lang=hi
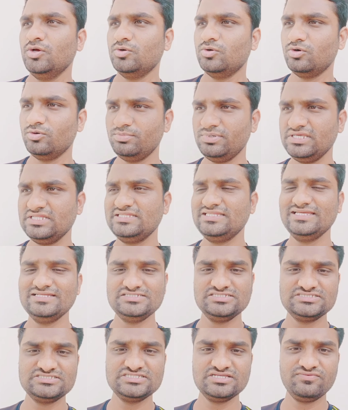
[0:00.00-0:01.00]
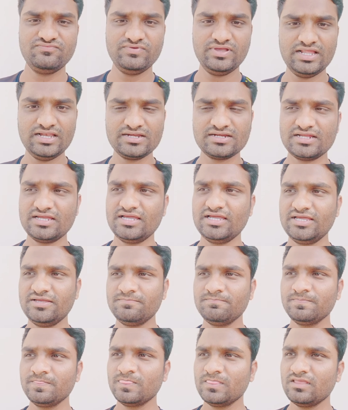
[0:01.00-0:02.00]
वो भी तेज़ी से फैल रहा
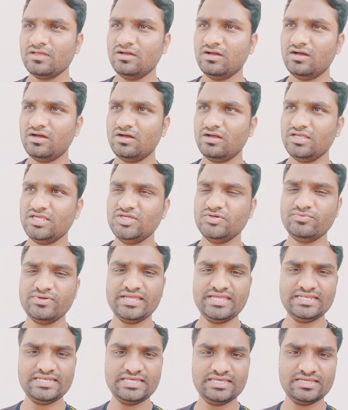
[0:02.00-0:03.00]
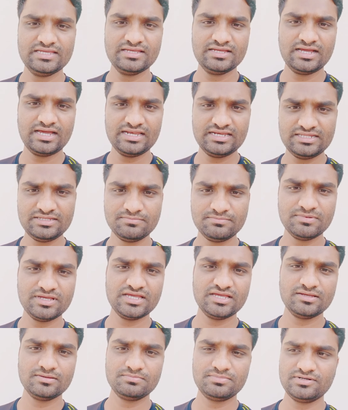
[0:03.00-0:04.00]
है यूएई e ने हाल ही
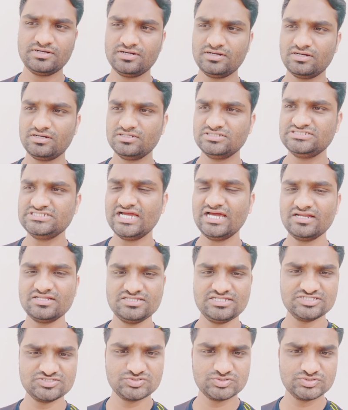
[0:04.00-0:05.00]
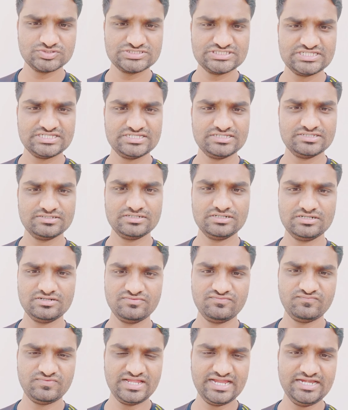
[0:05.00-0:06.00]
में चार देशों से
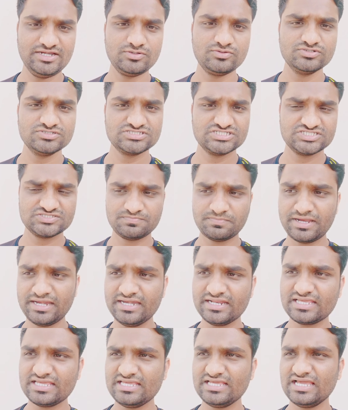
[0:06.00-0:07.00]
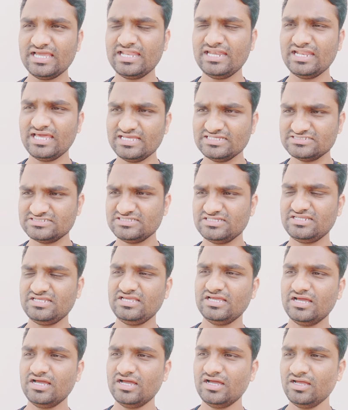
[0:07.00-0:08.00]
फ़्लाइट को सस्पेंड किया है
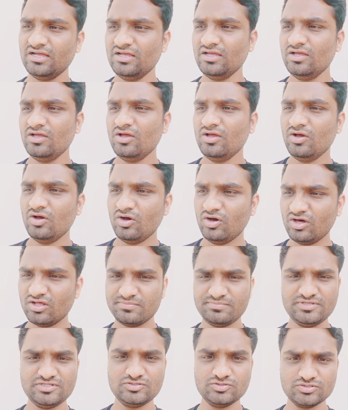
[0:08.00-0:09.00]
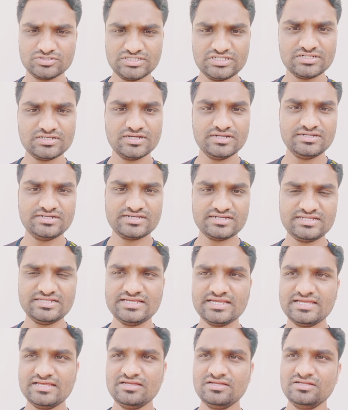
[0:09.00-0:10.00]
नाइजीरिया और भी दो तीन कंट्री
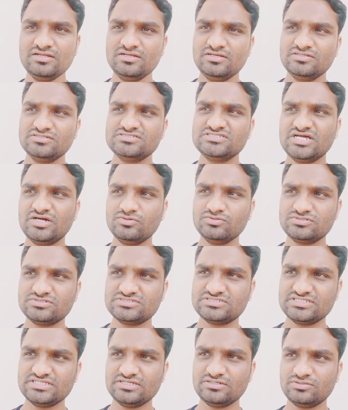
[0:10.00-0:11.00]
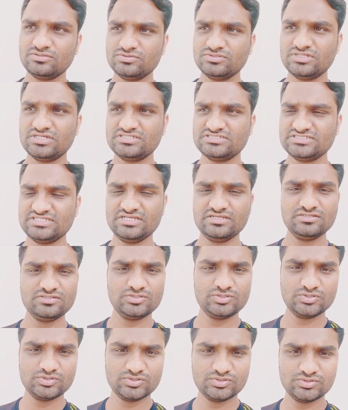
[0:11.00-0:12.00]
हैं साउथ से उधर से
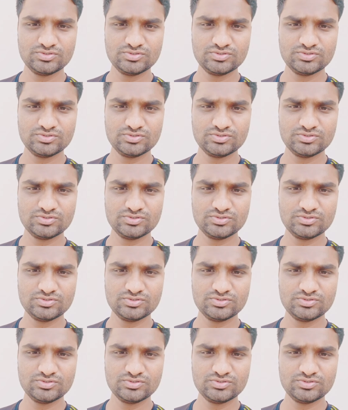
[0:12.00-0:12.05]
तो